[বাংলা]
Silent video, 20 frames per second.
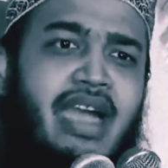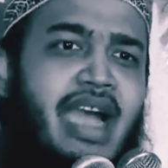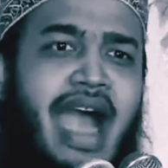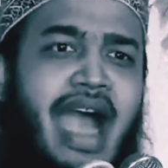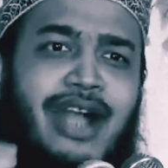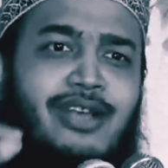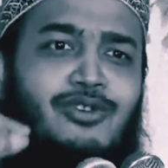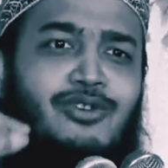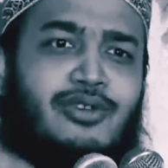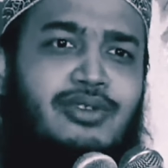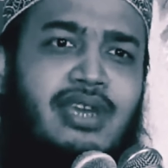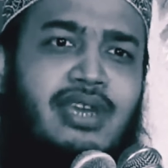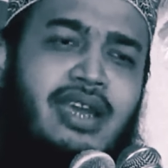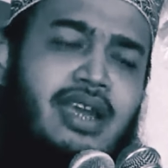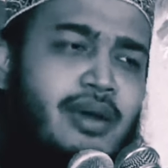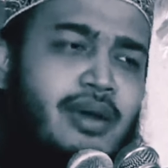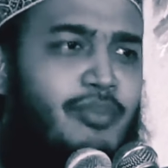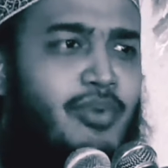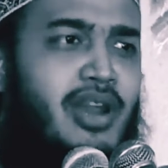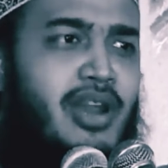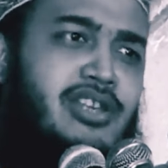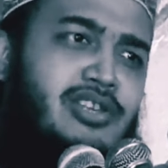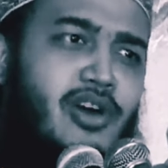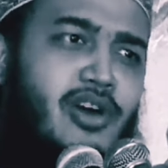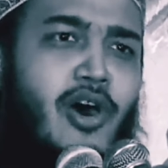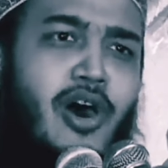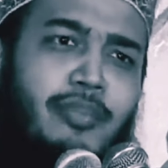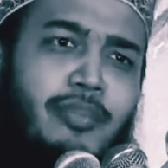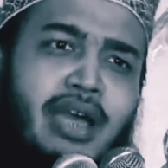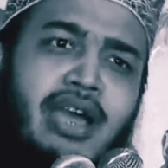একশোতে বলে যে
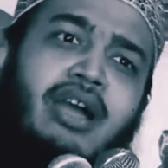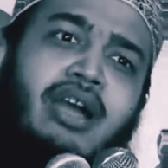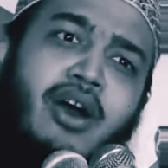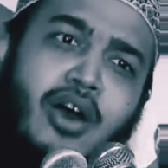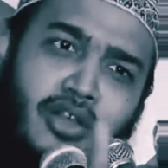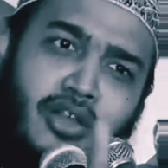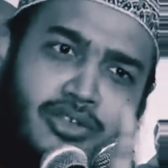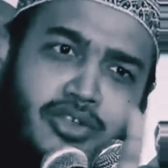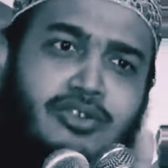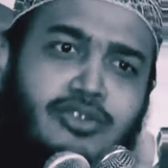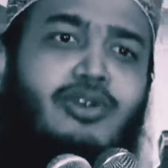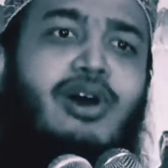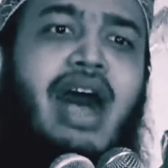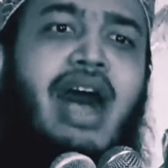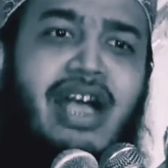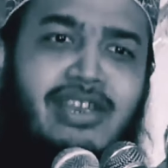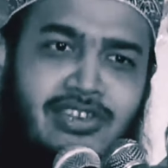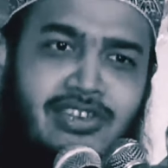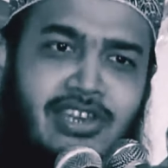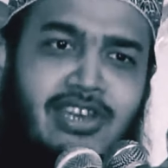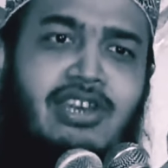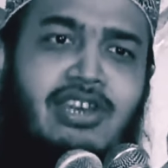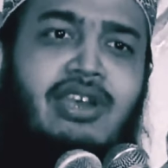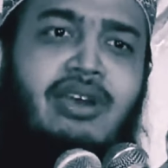হবে অন্তত আশি